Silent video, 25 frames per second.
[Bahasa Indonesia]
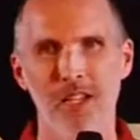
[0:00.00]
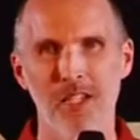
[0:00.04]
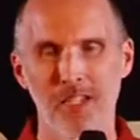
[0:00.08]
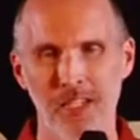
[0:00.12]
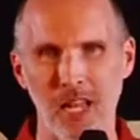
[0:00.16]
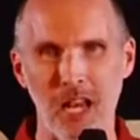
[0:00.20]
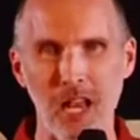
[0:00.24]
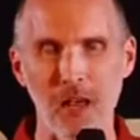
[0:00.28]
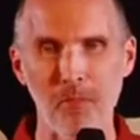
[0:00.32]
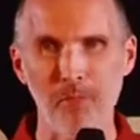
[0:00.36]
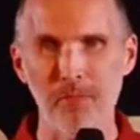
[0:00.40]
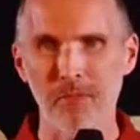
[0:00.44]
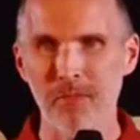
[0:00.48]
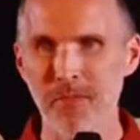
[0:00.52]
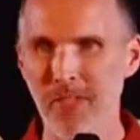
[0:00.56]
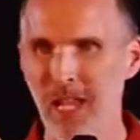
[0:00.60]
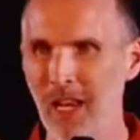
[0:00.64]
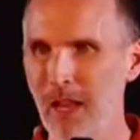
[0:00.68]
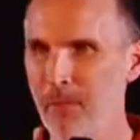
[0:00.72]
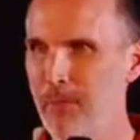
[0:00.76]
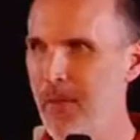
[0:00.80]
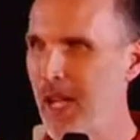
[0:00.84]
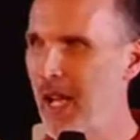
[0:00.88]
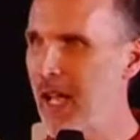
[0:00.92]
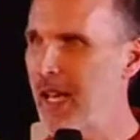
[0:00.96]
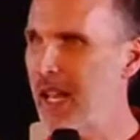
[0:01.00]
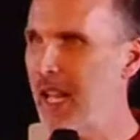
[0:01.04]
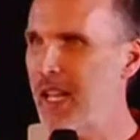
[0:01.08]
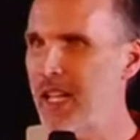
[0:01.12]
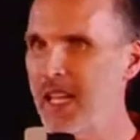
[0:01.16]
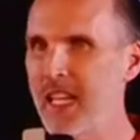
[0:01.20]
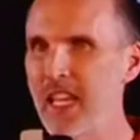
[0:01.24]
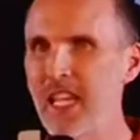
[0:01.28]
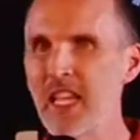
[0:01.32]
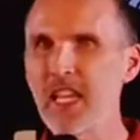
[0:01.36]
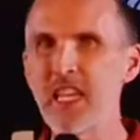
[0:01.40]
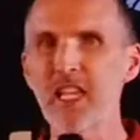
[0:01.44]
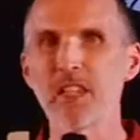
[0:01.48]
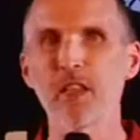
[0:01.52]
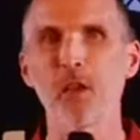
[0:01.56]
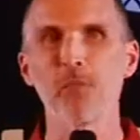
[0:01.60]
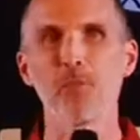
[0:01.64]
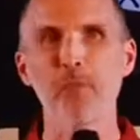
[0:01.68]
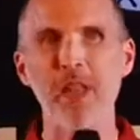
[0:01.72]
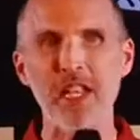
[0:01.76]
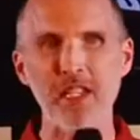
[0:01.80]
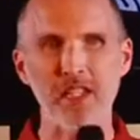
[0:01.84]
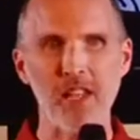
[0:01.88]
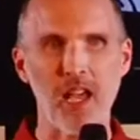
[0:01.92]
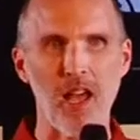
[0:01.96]
dalam dalam keadaan ini kita
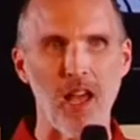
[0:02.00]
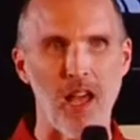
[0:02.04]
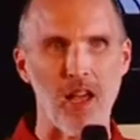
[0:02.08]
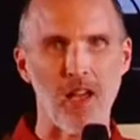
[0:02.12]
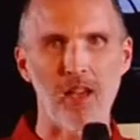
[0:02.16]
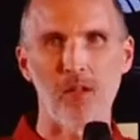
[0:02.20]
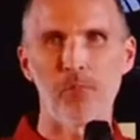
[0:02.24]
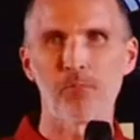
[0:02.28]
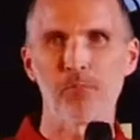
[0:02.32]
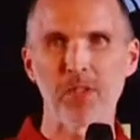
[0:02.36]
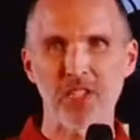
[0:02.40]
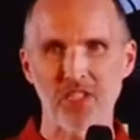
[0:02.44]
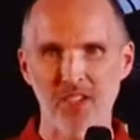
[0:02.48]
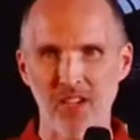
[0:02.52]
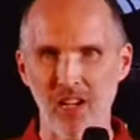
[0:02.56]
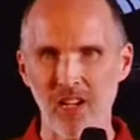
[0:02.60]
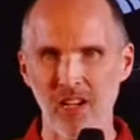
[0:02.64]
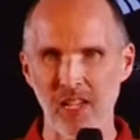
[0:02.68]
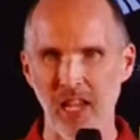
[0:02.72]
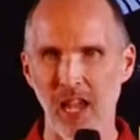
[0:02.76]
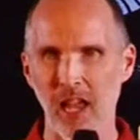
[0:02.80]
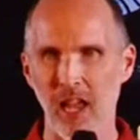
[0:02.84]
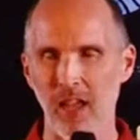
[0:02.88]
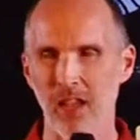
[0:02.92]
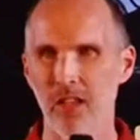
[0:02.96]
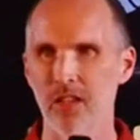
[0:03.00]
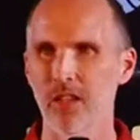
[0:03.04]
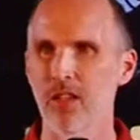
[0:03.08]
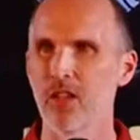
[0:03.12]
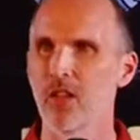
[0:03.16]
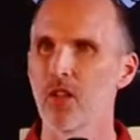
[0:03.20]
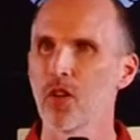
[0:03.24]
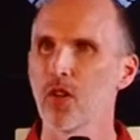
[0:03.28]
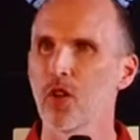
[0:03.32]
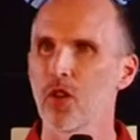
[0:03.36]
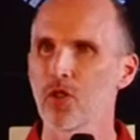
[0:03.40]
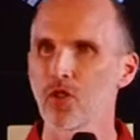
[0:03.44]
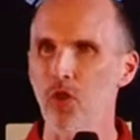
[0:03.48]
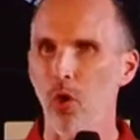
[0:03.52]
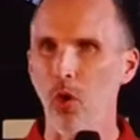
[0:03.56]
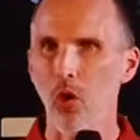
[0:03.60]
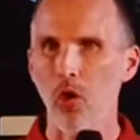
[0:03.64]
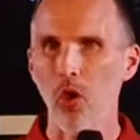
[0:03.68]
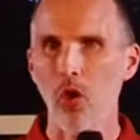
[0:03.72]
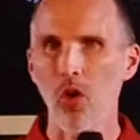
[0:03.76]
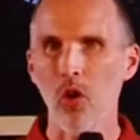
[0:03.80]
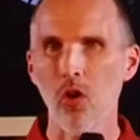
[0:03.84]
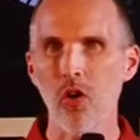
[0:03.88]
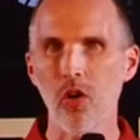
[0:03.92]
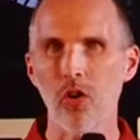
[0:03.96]
minta peserta
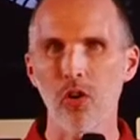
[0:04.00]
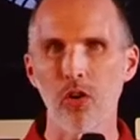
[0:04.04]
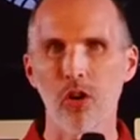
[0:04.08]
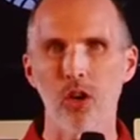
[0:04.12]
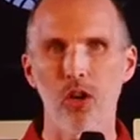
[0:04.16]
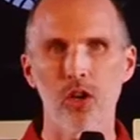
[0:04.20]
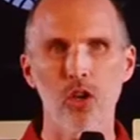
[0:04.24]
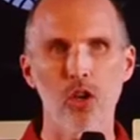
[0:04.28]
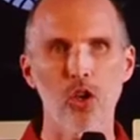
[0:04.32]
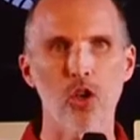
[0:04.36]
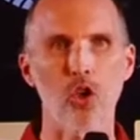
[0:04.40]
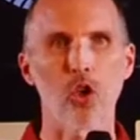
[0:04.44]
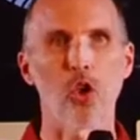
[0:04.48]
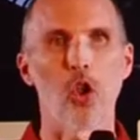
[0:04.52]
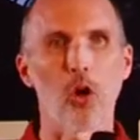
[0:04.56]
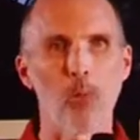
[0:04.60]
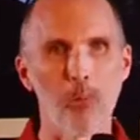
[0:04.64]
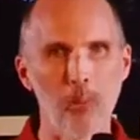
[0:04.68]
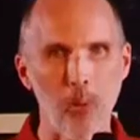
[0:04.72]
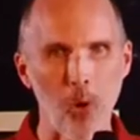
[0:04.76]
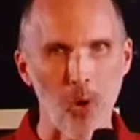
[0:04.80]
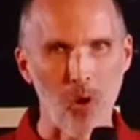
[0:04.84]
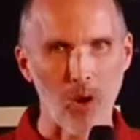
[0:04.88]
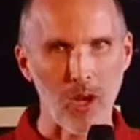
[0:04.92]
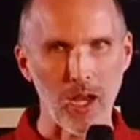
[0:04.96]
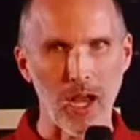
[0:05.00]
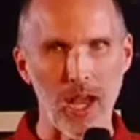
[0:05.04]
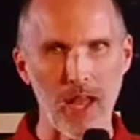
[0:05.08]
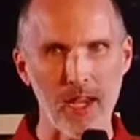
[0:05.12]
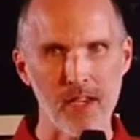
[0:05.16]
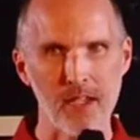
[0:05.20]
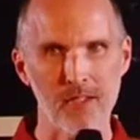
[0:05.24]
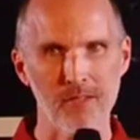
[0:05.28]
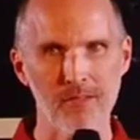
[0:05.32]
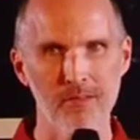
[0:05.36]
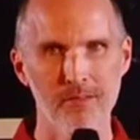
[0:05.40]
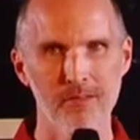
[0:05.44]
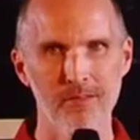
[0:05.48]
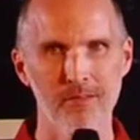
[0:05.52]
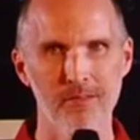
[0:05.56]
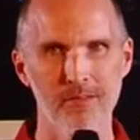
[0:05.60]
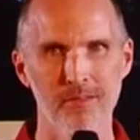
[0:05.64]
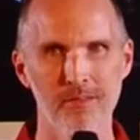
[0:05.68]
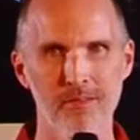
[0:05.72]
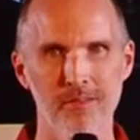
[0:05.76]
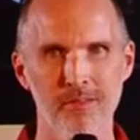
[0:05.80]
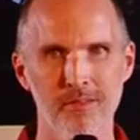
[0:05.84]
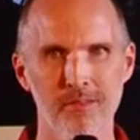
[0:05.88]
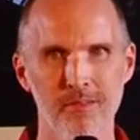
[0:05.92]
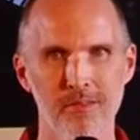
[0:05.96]
tolong kelompokkan
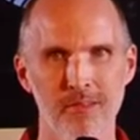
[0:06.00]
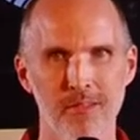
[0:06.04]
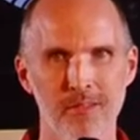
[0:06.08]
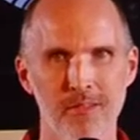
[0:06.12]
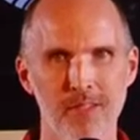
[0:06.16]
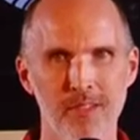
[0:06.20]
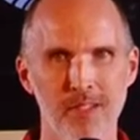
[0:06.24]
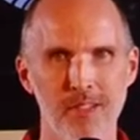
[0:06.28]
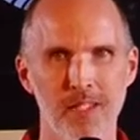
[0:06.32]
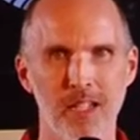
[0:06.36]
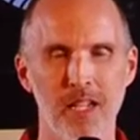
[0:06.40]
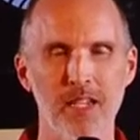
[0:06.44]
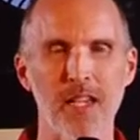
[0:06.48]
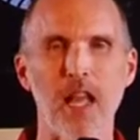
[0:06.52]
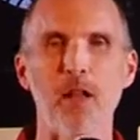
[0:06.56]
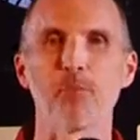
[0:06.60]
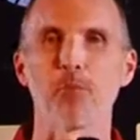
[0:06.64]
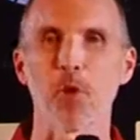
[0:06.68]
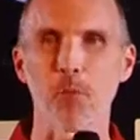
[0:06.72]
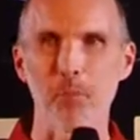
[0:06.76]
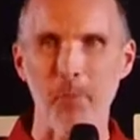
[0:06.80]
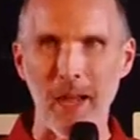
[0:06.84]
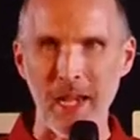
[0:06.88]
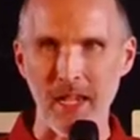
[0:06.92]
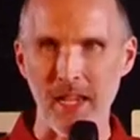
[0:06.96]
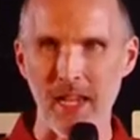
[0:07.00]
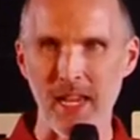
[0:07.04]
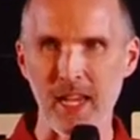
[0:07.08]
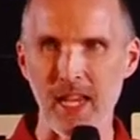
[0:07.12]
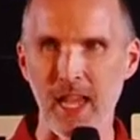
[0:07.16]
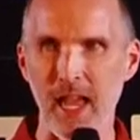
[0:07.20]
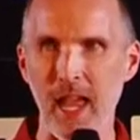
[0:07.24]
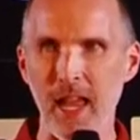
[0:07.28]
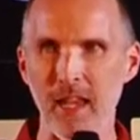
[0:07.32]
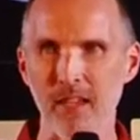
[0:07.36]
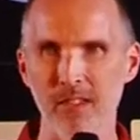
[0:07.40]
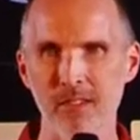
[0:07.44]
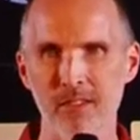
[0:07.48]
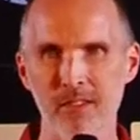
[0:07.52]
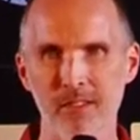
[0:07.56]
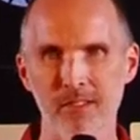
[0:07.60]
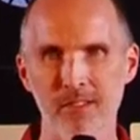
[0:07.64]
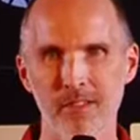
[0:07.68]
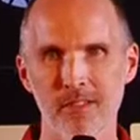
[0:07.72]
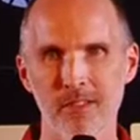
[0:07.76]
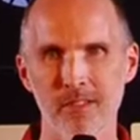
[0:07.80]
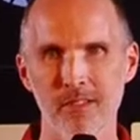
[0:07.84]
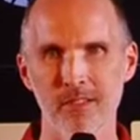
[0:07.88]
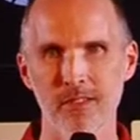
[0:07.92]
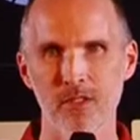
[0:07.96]
dan membandingkan
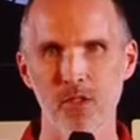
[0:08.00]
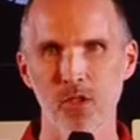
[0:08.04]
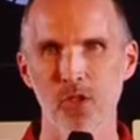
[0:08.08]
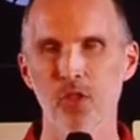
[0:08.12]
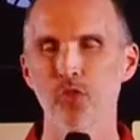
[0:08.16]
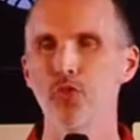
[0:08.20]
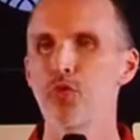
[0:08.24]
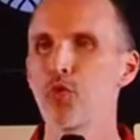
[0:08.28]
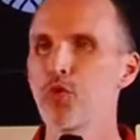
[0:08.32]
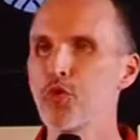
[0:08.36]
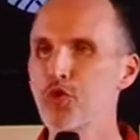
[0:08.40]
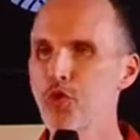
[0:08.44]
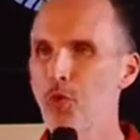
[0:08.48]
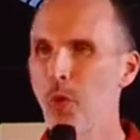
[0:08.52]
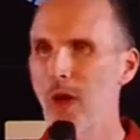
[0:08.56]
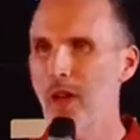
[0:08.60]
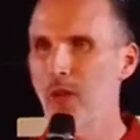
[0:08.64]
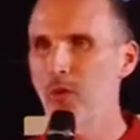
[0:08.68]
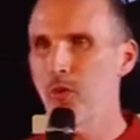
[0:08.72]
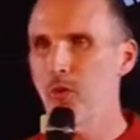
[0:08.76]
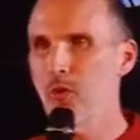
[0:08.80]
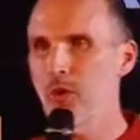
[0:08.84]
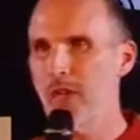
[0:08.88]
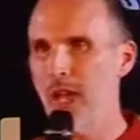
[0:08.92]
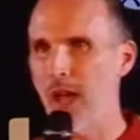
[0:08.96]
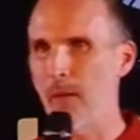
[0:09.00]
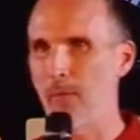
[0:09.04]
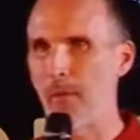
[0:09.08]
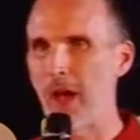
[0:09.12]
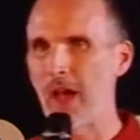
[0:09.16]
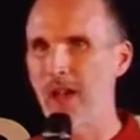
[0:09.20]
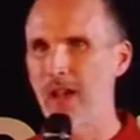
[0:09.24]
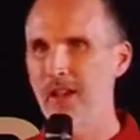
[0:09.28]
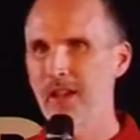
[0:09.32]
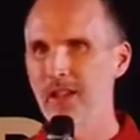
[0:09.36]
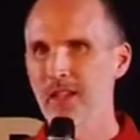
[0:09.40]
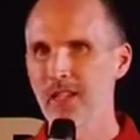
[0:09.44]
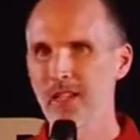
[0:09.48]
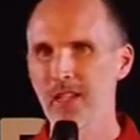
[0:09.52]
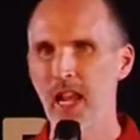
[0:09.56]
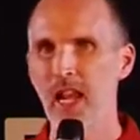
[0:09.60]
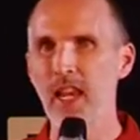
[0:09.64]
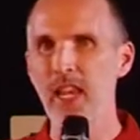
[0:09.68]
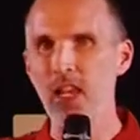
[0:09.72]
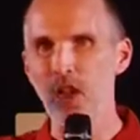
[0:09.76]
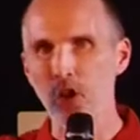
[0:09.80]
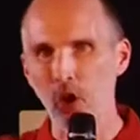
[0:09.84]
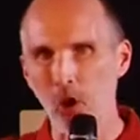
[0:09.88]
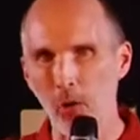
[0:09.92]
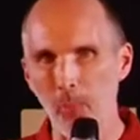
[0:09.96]
tujuan utama
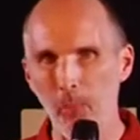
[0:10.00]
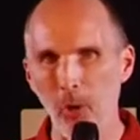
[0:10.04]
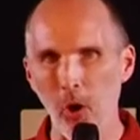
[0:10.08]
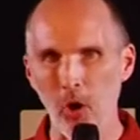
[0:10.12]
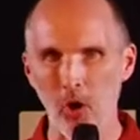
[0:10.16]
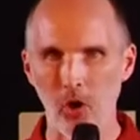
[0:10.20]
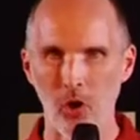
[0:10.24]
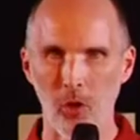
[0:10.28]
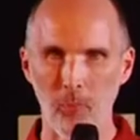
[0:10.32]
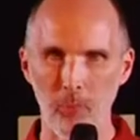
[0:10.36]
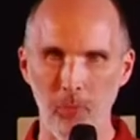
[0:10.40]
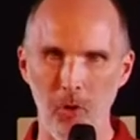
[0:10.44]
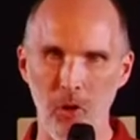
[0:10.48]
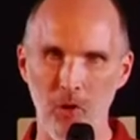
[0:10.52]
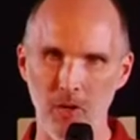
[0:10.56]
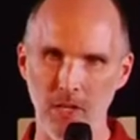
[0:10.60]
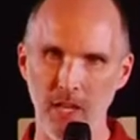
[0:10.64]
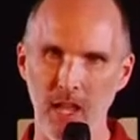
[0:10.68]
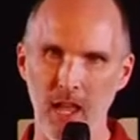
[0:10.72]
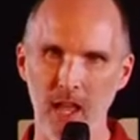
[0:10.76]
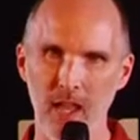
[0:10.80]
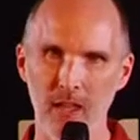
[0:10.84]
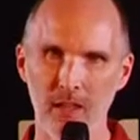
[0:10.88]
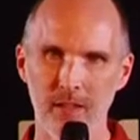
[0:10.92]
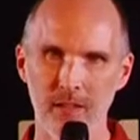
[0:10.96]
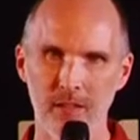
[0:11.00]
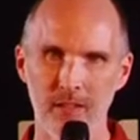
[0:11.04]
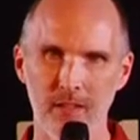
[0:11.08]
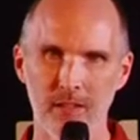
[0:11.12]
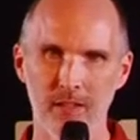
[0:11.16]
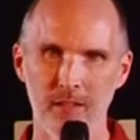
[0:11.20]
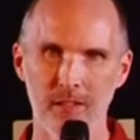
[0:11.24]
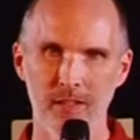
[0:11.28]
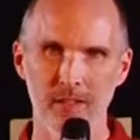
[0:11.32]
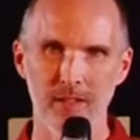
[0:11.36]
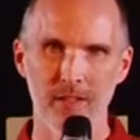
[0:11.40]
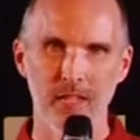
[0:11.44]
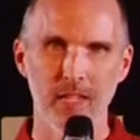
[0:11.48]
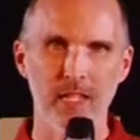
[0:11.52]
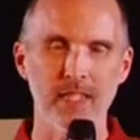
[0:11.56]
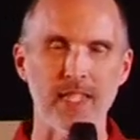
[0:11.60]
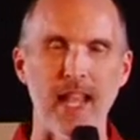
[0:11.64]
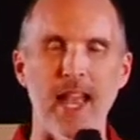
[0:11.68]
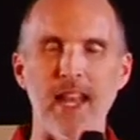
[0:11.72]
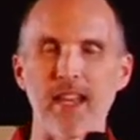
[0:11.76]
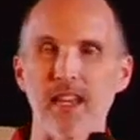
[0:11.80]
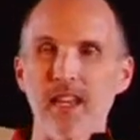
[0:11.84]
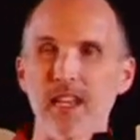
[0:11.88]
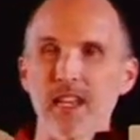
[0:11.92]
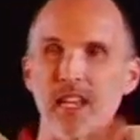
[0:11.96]
dari kelompok-kelompoknya
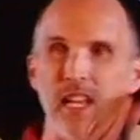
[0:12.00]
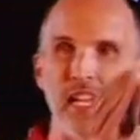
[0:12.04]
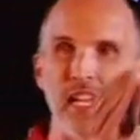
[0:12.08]
dan